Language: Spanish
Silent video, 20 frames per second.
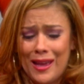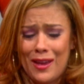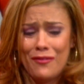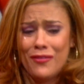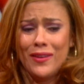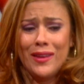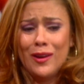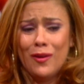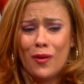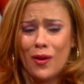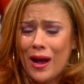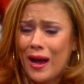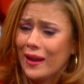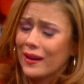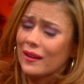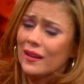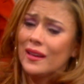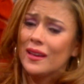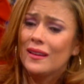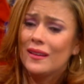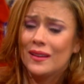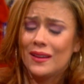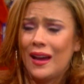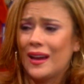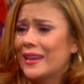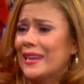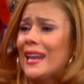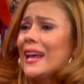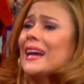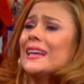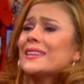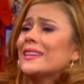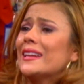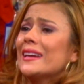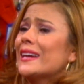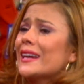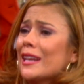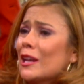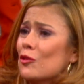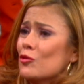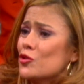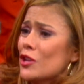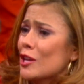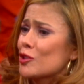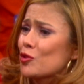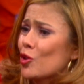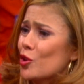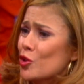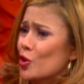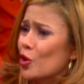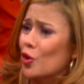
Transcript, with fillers: el jefe del hogar. Aquí la que tiene que renunciar soy